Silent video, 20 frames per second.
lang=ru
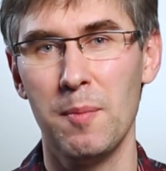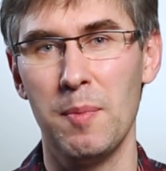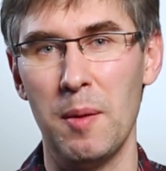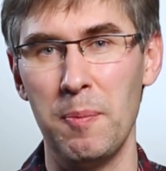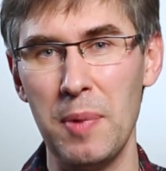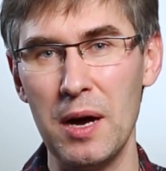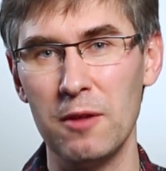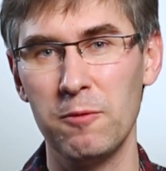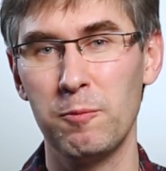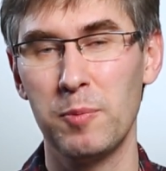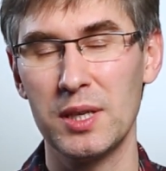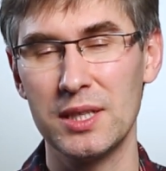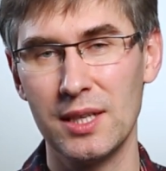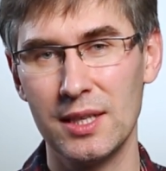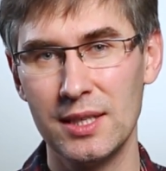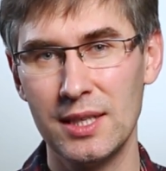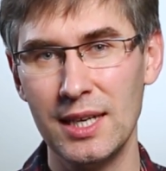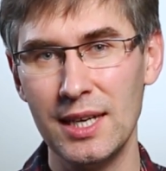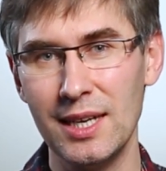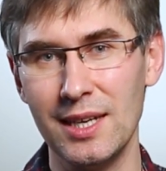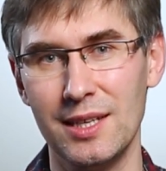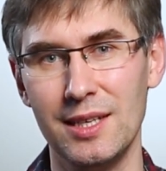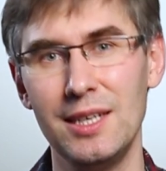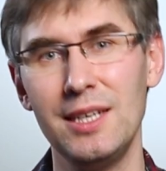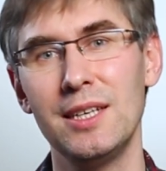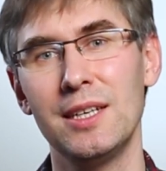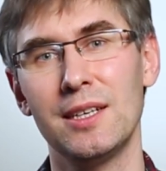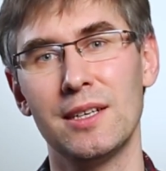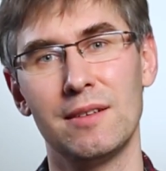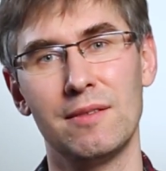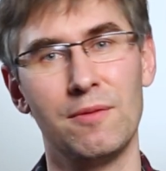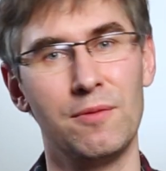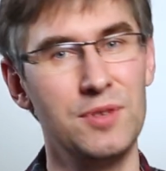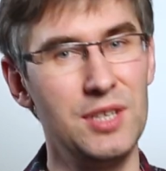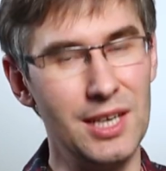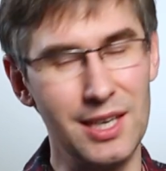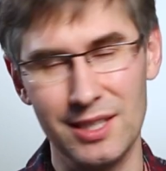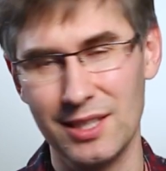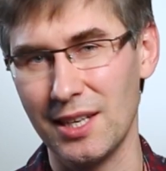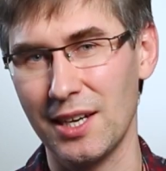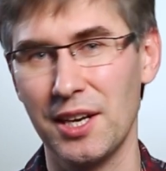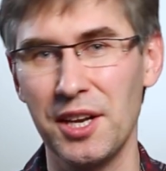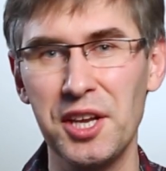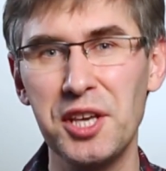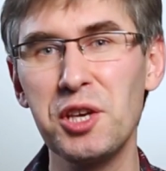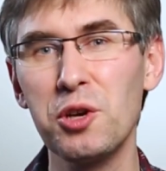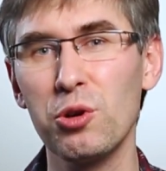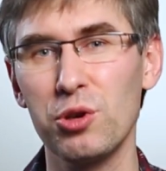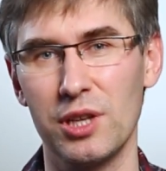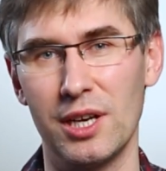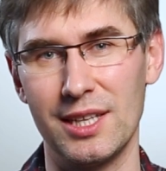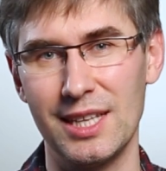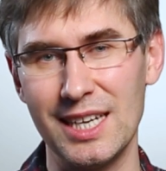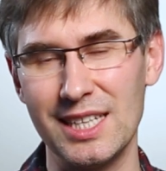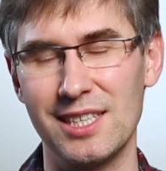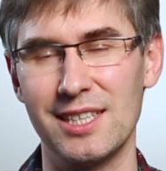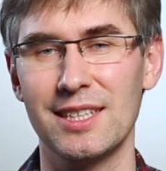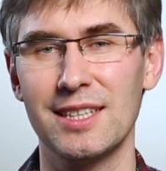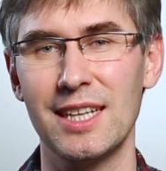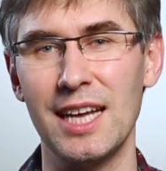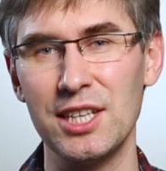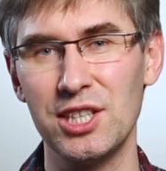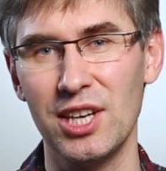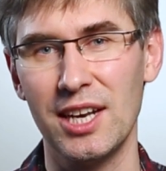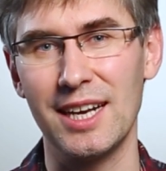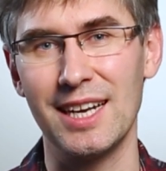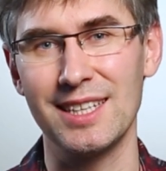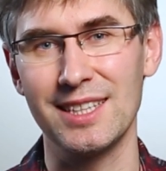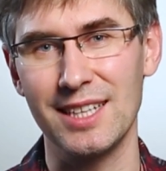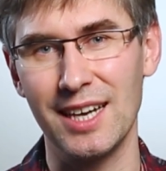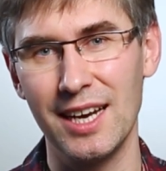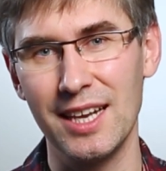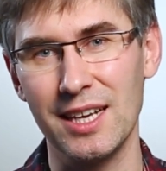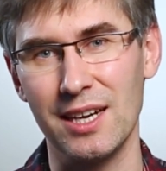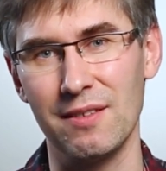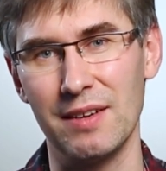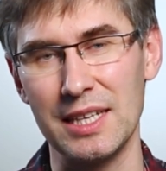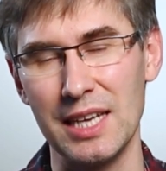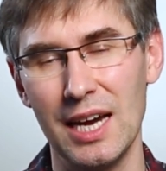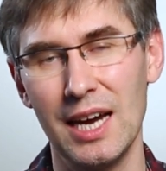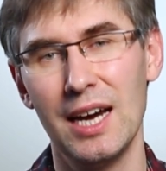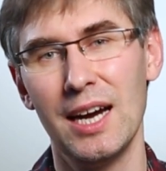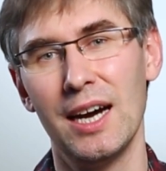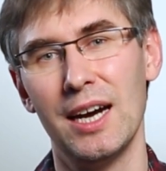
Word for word: попал в ПДД и в некоторых регионах даже даже начали контролировать